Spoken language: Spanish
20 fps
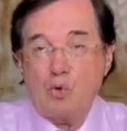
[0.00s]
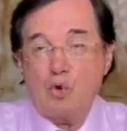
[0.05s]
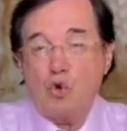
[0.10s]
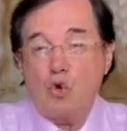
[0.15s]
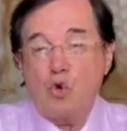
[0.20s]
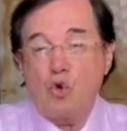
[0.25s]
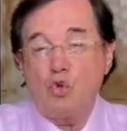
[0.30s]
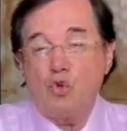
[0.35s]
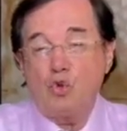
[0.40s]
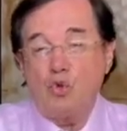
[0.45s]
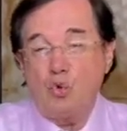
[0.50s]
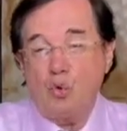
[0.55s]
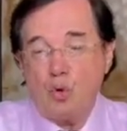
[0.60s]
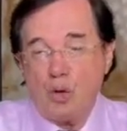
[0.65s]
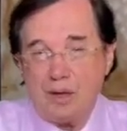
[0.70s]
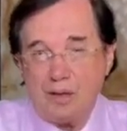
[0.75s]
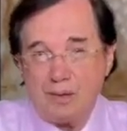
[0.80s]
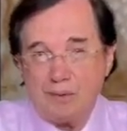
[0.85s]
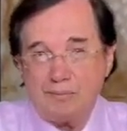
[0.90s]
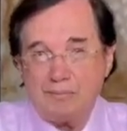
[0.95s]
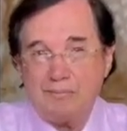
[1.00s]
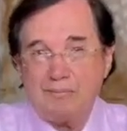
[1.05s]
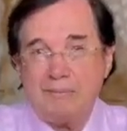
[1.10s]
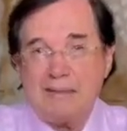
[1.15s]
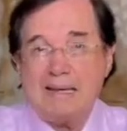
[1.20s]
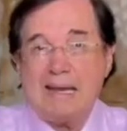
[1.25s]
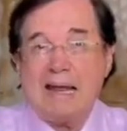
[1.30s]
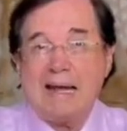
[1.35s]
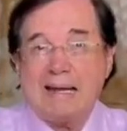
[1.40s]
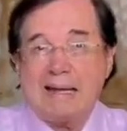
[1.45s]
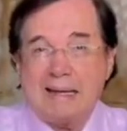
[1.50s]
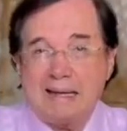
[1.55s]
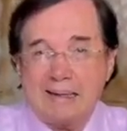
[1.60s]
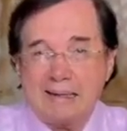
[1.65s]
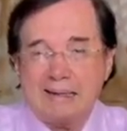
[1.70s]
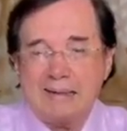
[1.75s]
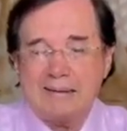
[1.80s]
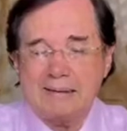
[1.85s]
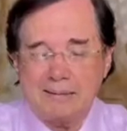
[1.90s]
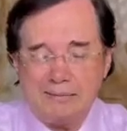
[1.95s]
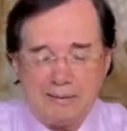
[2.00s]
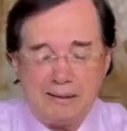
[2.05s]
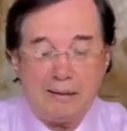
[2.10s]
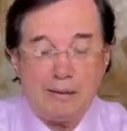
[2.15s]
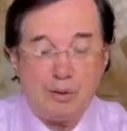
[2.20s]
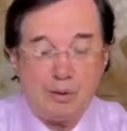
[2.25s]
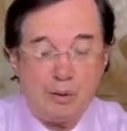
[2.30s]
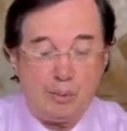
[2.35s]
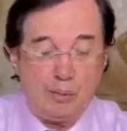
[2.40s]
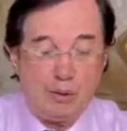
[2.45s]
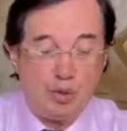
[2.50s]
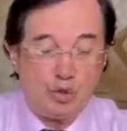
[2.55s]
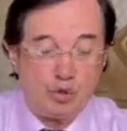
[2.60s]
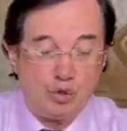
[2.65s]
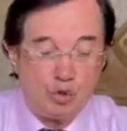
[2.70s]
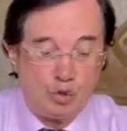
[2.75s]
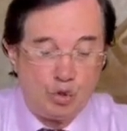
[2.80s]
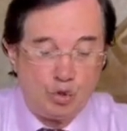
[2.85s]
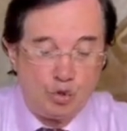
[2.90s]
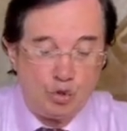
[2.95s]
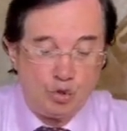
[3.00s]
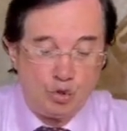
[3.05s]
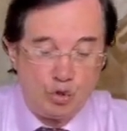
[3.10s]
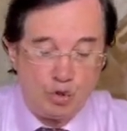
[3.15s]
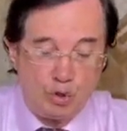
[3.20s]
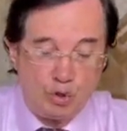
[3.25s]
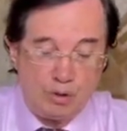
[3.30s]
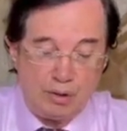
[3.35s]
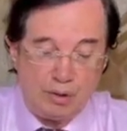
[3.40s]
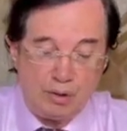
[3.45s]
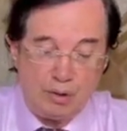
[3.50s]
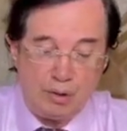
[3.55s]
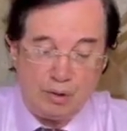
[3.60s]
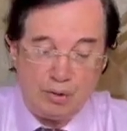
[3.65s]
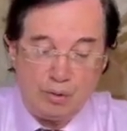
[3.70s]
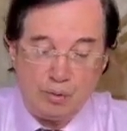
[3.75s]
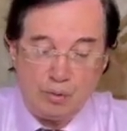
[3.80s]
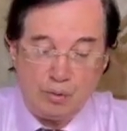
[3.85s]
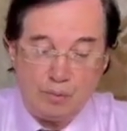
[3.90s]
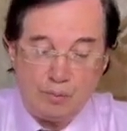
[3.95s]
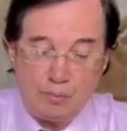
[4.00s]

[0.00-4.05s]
condujeron la guerra civil de 1885.